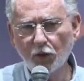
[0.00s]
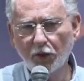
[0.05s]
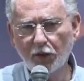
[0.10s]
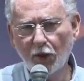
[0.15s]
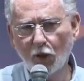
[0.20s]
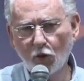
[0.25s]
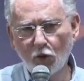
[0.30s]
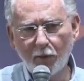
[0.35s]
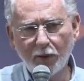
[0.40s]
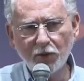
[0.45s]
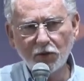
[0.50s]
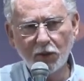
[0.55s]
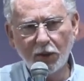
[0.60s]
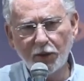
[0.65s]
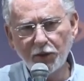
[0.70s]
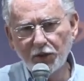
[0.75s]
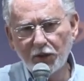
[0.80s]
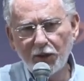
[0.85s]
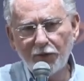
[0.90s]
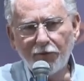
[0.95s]
E tem algumas
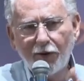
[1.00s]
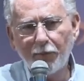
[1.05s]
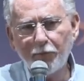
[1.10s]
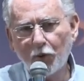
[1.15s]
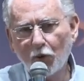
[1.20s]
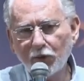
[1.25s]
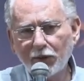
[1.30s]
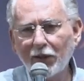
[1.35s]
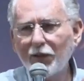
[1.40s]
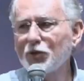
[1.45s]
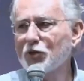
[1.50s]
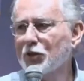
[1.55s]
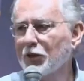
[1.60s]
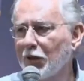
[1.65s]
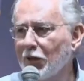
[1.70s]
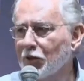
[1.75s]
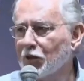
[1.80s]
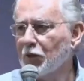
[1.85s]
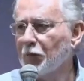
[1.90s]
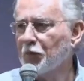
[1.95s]
leis que vai
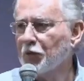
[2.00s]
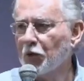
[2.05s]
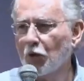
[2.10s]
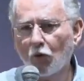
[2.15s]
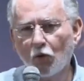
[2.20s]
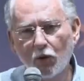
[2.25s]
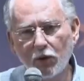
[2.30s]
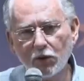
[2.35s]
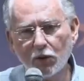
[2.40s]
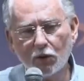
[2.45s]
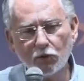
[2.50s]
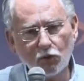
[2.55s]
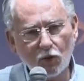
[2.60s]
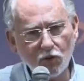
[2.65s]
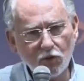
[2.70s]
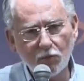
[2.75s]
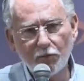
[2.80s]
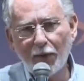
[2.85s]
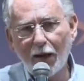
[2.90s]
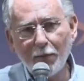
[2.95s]
proteger esse tipo de coisa, que é um
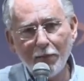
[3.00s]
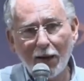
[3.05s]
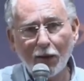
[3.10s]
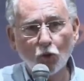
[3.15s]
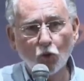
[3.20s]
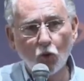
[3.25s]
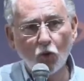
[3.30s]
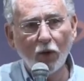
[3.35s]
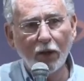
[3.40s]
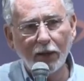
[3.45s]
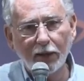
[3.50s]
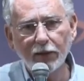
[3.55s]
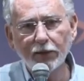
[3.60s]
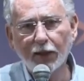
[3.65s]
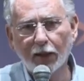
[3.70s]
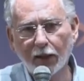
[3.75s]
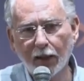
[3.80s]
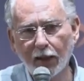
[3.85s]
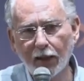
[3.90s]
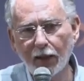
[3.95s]
troço mais maluco
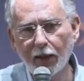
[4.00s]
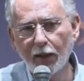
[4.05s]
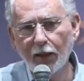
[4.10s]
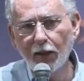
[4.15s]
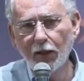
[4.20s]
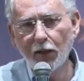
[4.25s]
ainda. Né?